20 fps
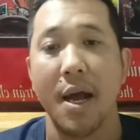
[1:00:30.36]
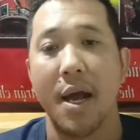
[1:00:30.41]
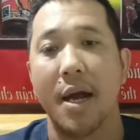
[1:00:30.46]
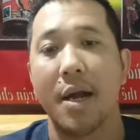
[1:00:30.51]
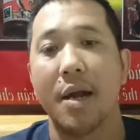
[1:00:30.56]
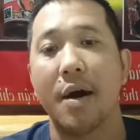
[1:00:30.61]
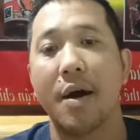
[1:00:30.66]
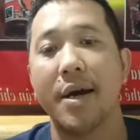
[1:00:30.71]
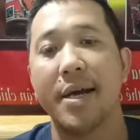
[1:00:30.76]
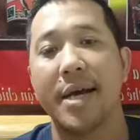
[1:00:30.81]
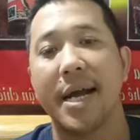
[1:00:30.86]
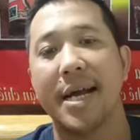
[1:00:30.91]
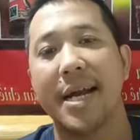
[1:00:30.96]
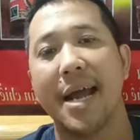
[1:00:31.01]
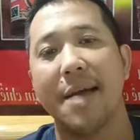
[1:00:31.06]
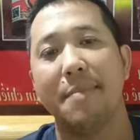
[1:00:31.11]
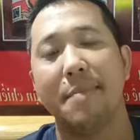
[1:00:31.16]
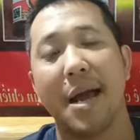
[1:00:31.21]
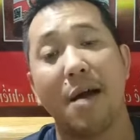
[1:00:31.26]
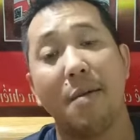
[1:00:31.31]
Rồi anh
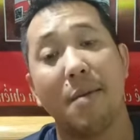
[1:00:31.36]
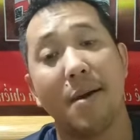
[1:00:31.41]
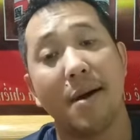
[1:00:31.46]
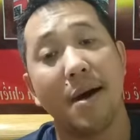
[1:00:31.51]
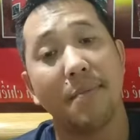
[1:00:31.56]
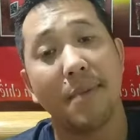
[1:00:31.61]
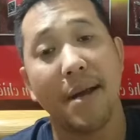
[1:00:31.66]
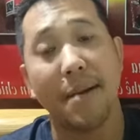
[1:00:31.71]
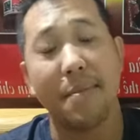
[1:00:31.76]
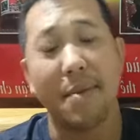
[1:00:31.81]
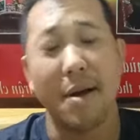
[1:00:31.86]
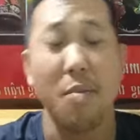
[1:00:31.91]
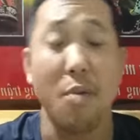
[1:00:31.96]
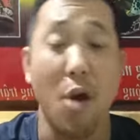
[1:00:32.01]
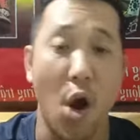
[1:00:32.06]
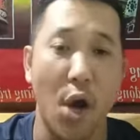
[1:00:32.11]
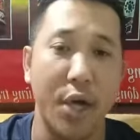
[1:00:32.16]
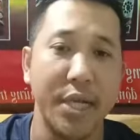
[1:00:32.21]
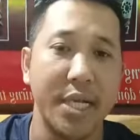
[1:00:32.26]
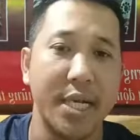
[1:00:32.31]
em nào mà hôm nay mà không
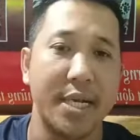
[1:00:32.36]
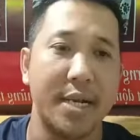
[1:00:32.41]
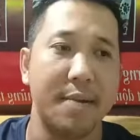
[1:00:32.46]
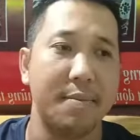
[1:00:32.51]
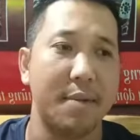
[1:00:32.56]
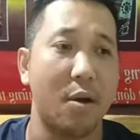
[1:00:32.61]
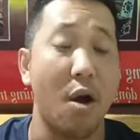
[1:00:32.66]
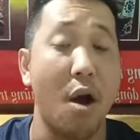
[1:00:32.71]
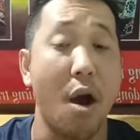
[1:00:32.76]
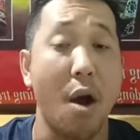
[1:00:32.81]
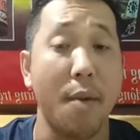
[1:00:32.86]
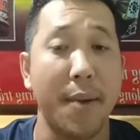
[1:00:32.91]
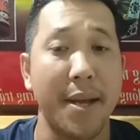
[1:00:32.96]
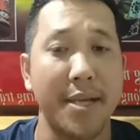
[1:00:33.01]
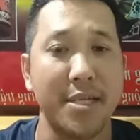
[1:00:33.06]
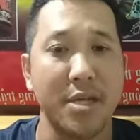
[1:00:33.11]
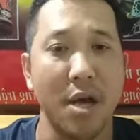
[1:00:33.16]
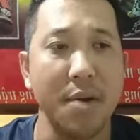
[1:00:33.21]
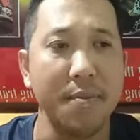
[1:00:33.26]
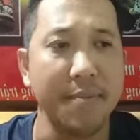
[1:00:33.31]
hỏi thì Nam Râu ọp ra
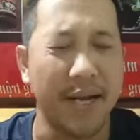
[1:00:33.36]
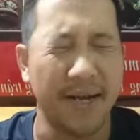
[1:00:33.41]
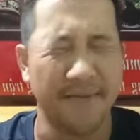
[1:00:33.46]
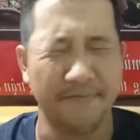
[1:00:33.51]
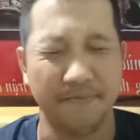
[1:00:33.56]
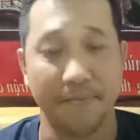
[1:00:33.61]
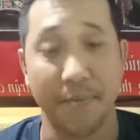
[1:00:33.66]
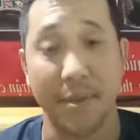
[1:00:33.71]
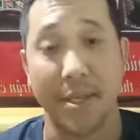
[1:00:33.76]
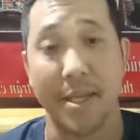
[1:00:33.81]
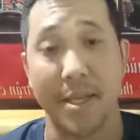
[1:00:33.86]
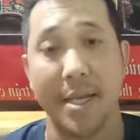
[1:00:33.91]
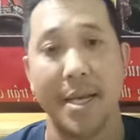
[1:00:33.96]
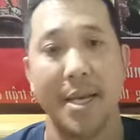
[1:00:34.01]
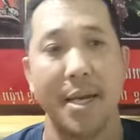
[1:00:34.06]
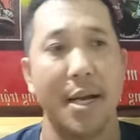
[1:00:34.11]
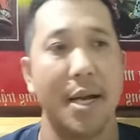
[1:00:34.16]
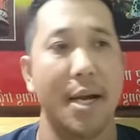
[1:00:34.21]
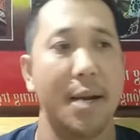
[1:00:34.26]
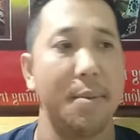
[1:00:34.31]
sớm nha.
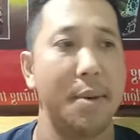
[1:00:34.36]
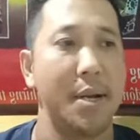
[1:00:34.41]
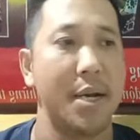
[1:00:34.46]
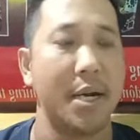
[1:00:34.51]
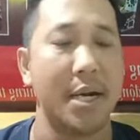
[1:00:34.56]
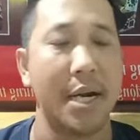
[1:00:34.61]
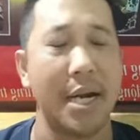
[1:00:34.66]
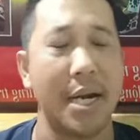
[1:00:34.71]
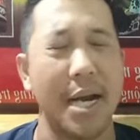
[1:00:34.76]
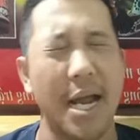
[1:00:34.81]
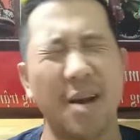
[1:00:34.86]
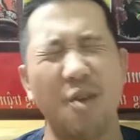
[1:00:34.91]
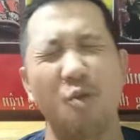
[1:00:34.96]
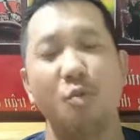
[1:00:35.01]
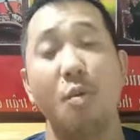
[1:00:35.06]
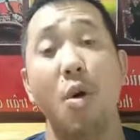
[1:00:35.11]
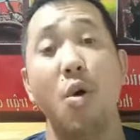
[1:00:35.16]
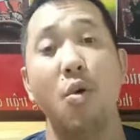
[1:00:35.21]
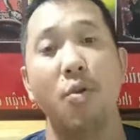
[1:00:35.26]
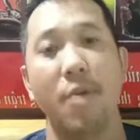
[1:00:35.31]
Mấy đường này đang lu
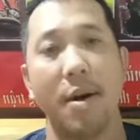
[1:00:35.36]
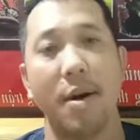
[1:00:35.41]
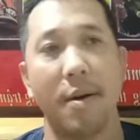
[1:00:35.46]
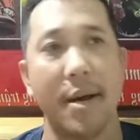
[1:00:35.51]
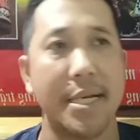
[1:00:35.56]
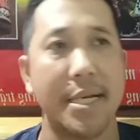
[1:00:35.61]
bu vào